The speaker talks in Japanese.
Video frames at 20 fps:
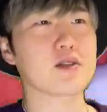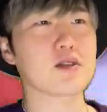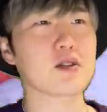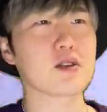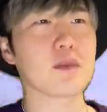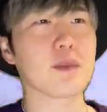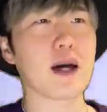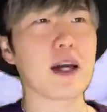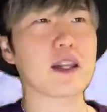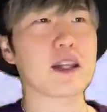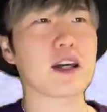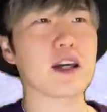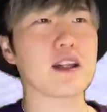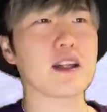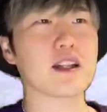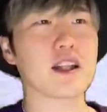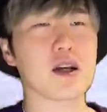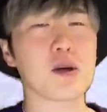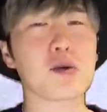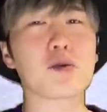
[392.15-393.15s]
その媒体
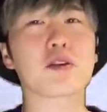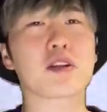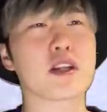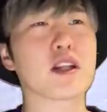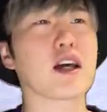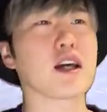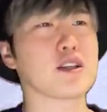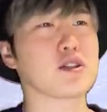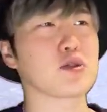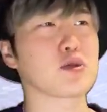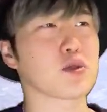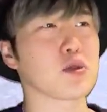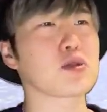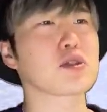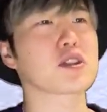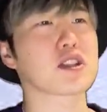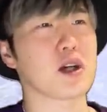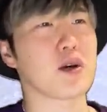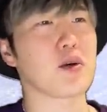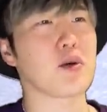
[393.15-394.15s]
に頼ってないちゅう
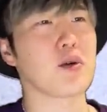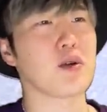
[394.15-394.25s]
こっちゃよ。